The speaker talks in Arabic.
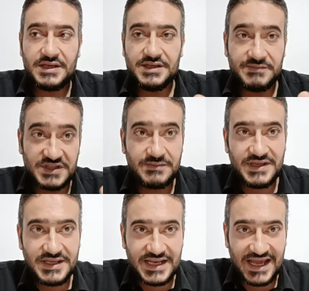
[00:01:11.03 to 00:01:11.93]
نبتدي
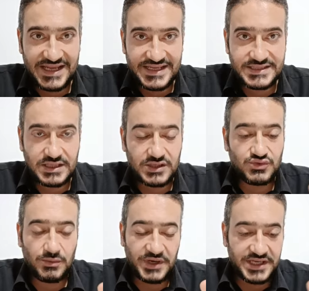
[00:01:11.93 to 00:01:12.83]
بالحاجات
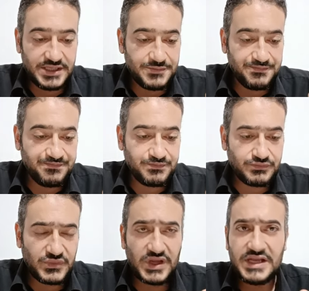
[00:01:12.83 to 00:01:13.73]
الطبيعية
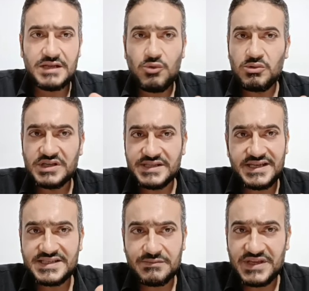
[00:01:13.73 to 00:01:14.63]
اللي ممكن
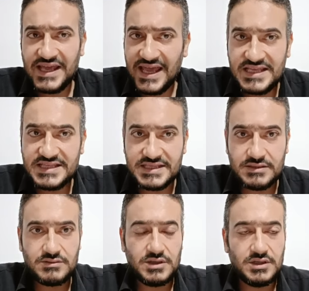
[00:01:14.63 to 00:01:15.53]
تحس بيها
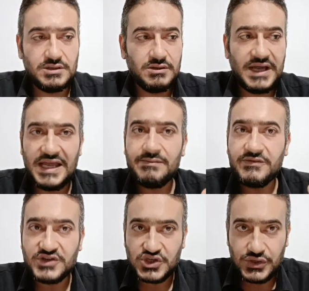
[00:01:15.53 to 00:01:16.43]
أي آه، حامل
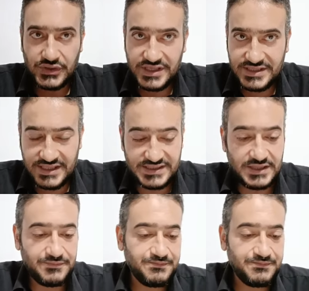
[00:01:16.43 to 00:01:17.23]
في الشهر إيه التاسع